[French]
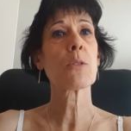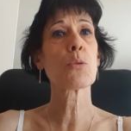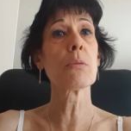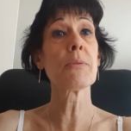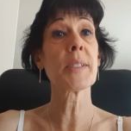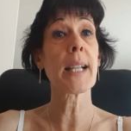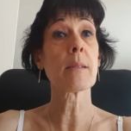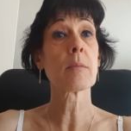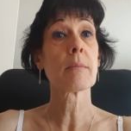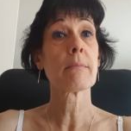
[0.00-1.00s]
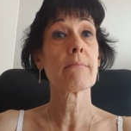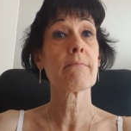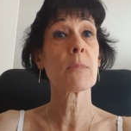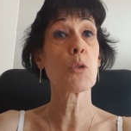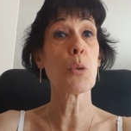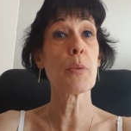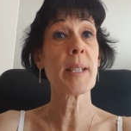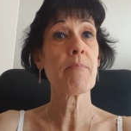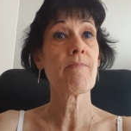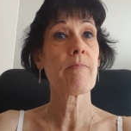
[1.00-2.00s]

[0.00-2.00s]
tout vient de lui.